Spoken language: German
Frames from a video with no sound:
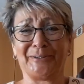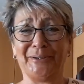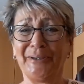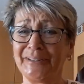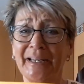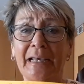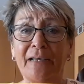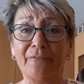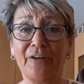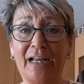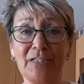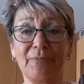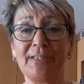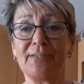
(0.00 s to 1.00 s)
drückt.
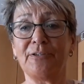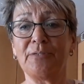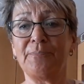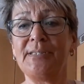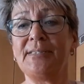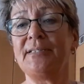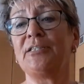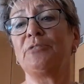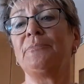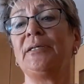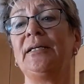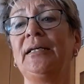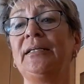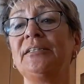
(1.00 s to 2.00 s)
Vielleicht wird es euch ein bisschen
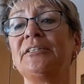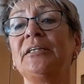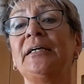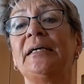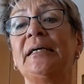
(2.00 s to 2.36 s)
schwindelig.